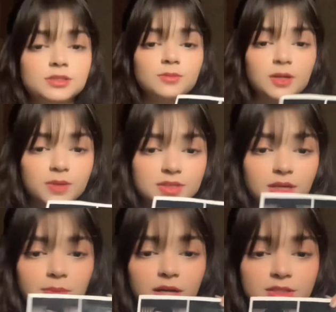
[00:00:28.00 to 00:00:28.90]
हमारे पास
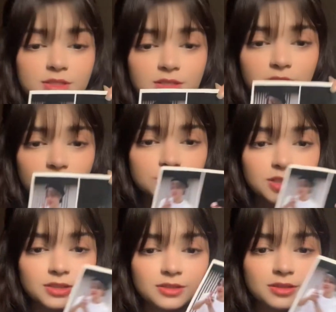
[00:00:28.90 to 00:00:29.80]
ये प्यार से स्टिकर
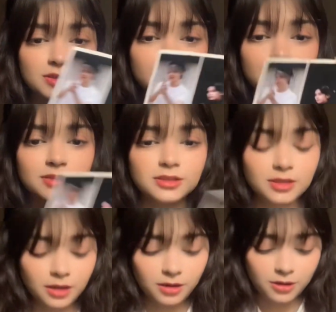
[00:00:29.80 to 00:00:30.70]
शीट
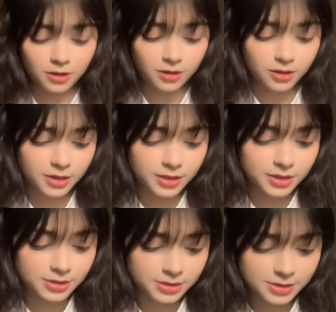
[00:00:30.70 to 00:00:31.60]

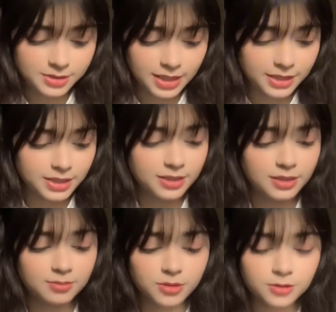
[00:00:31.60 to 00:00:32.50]
और सेकंड
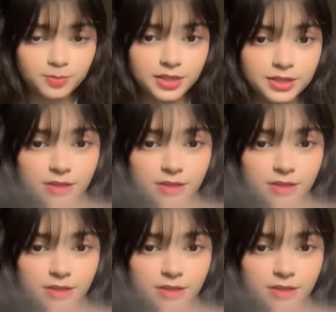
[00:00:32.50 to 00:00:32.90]
हम लोग फिर